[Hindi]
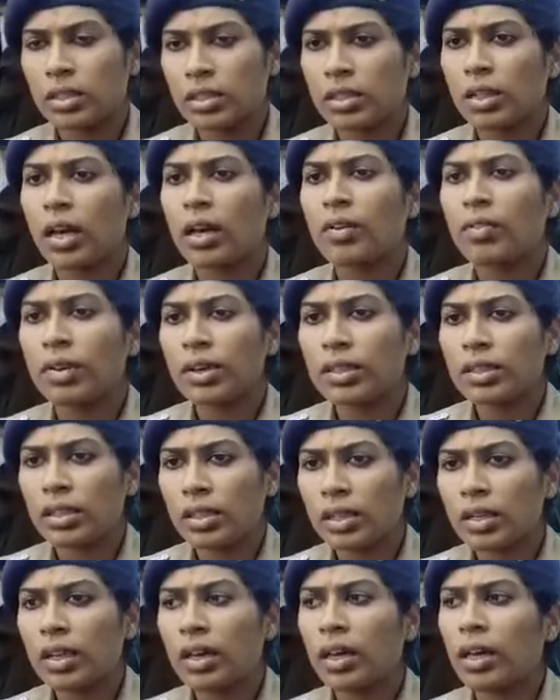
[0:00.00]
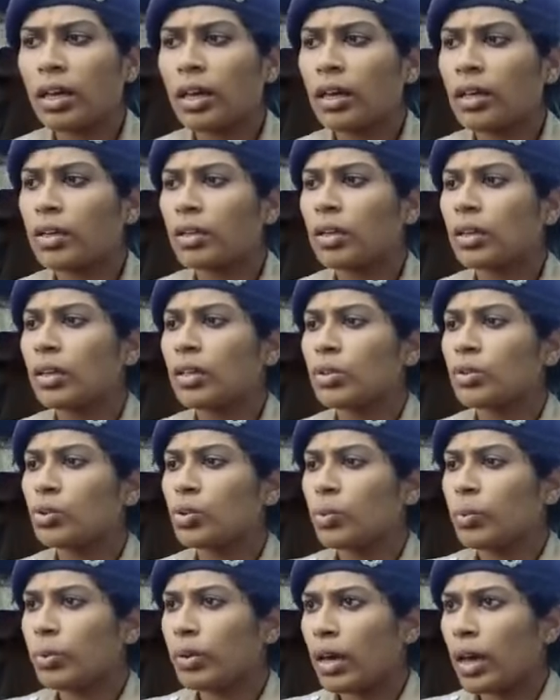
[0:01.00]
शेष कार्रवाई चल रही है
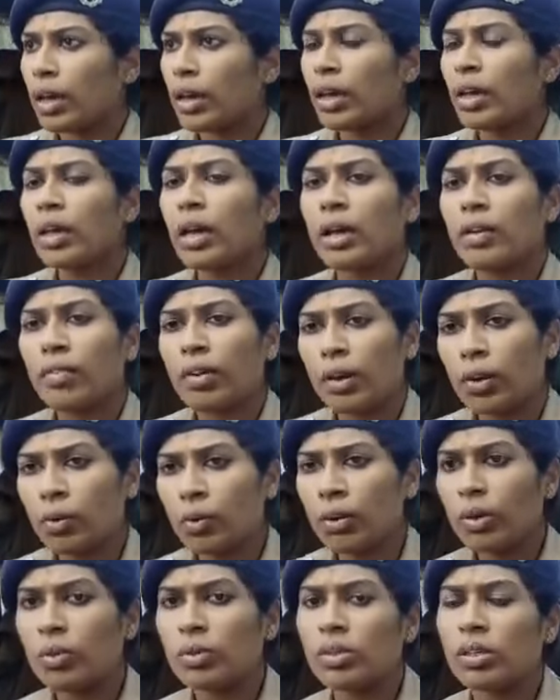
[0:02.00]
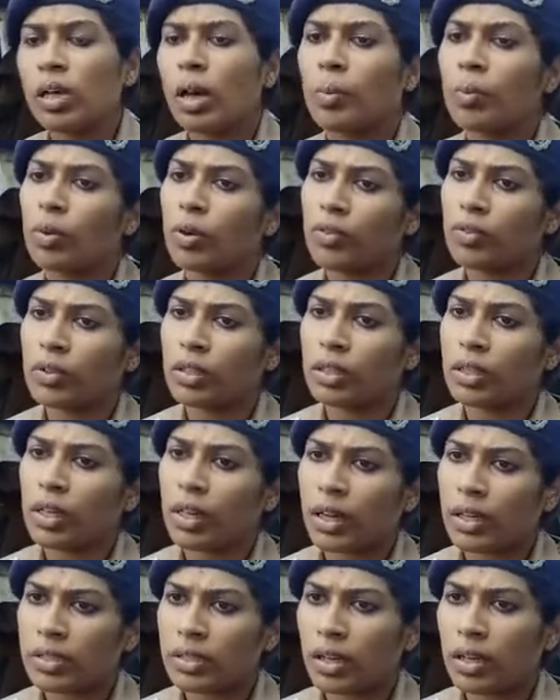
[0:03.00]
जो भी आगे कार्रवाई होगी उससे आपको अवगत
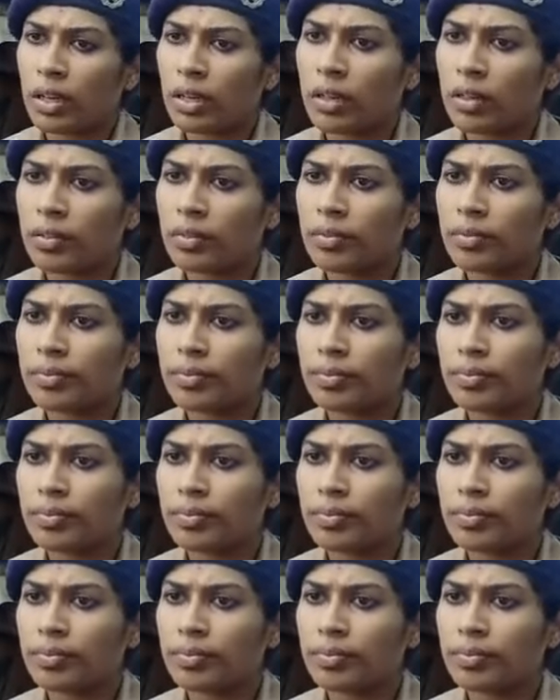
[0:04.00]
कराया जाएगा